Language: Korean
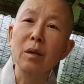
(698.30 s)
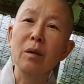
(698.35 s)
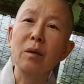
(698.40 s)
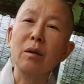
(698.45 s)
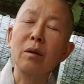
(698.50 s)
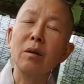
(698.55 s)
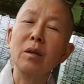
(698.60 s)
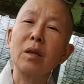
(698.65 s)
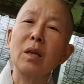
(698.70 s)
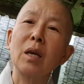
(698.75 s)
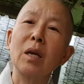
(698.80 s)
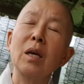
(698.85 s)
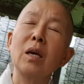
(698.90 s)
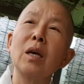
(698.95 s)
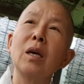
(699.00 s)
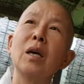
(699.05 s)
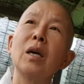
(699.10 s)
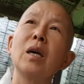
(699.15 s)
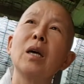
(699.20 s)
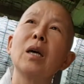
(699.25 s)
그럴
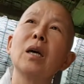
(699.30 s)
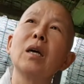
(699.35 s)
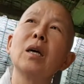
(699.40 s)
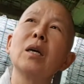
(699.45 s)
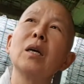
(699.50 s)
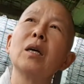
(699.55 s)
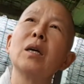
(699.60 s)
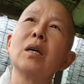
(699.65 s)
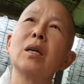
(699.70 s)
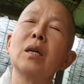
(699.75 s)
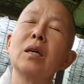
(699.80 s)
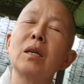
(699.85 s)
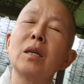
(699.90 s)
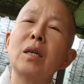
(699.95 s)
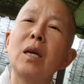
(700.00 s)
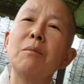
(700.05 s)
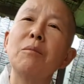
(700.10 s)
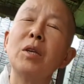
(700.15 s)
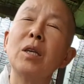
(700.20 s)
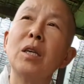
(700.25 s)
때
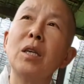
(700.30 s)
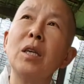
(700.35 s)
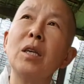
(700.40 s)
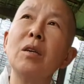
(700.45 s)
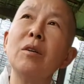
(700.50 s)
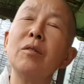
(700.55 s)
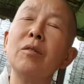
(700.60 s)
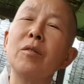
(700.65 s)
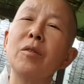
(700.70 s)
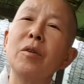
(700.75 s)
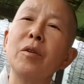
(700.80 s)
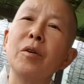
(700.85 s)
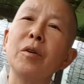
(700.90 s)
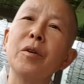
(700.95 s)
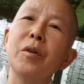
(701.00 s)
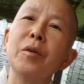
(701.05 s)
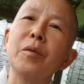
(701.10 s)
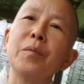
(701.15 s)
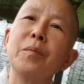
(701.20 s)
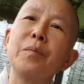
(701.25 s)
잠시 쉬어서